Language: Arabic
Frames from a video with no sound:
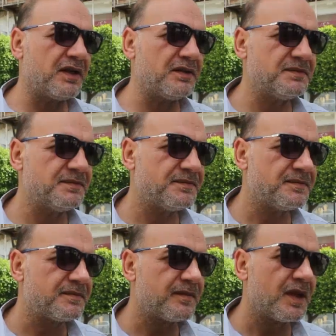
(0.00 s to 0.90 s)
يعني
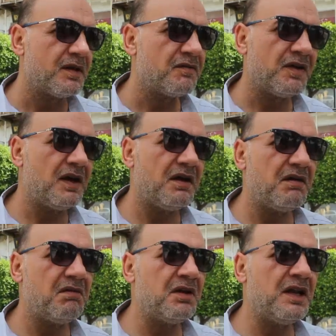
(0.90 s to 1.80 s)

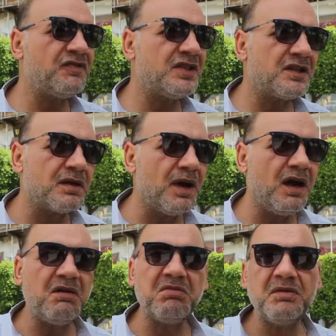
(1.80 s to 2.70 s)
فنفس
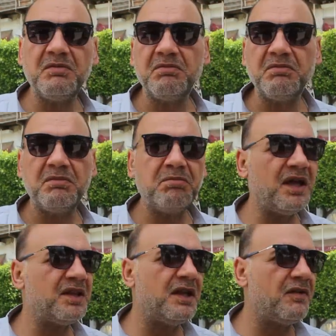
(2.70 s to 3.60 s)
الطباع
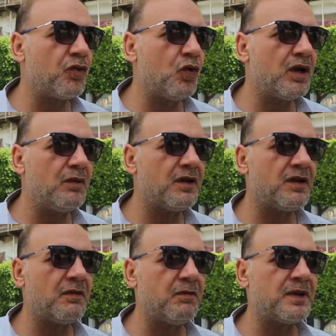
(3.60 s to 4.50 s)
بعض الفروق
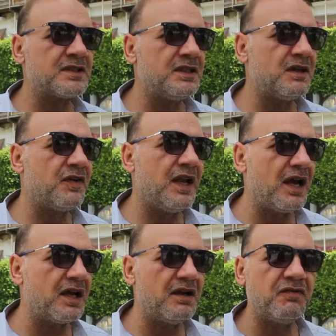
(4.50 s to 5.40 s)
البسيطه في
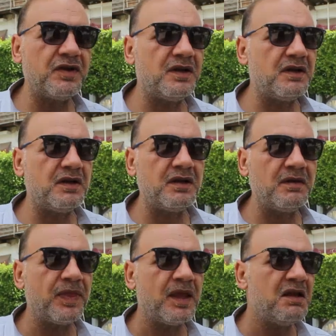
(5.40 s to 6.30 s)
الاكل في
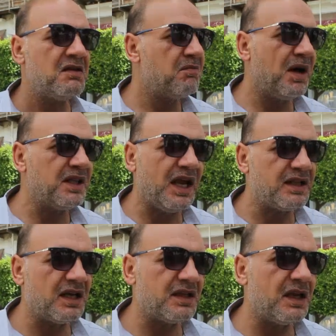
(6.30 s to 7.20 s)
بعض
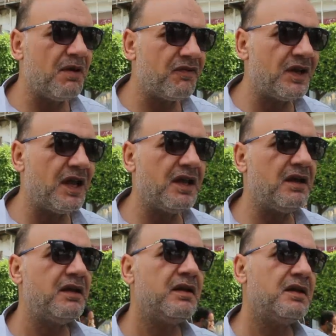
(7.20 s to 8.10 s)
العادات انما في
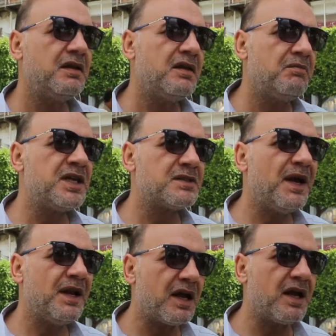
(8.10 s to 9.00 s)
النهايه
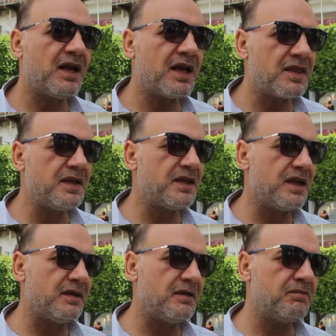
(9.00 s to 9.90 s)
بيجمعنا الكثير
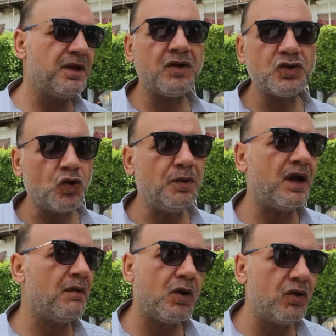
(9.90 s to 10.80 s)
يعني بين الشعوب
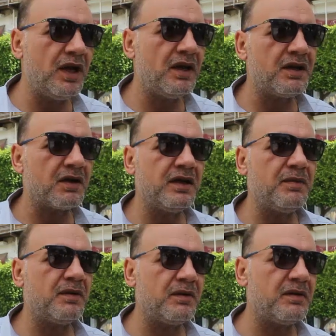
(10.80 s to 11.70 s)
العربيه كلها
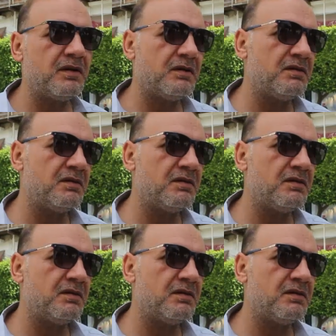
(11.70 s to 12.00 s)
تقريبا